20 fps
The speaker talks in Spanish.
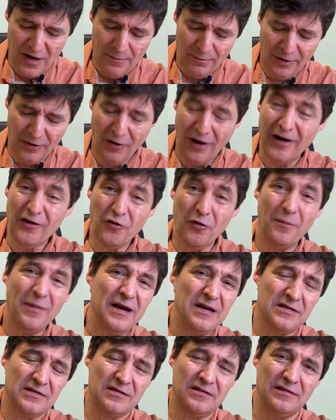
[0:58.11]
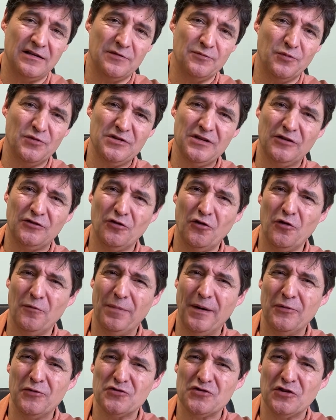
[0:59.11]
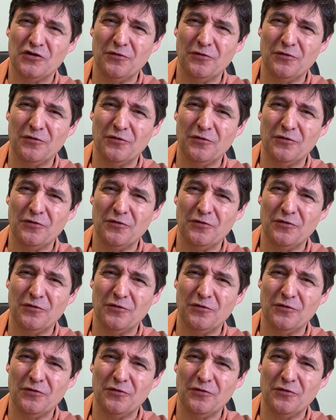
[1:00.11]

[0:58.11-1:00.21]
pero algo más, después de todo Pablo se